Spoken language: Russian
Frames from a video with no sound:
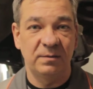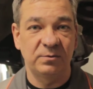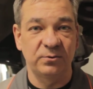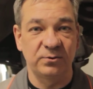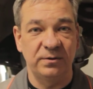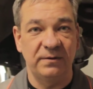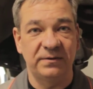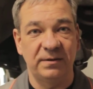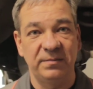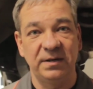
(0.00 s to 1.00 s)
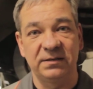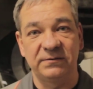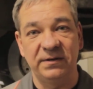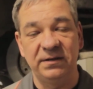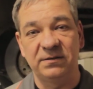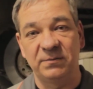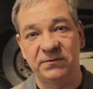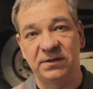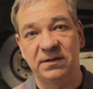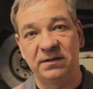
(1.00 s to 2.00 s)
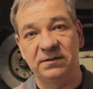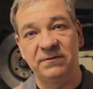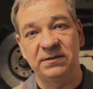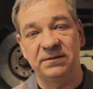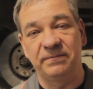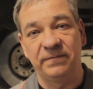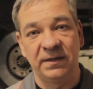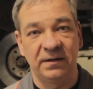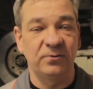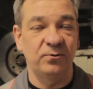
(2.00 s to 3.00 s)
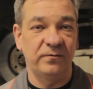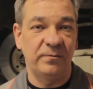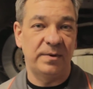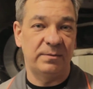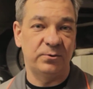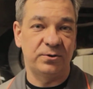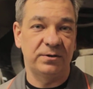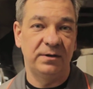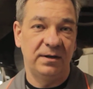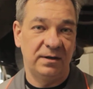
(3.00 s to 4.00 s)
и обслуживанию автомобилей, звоните, мы всегда на связи, готовы вам помочь.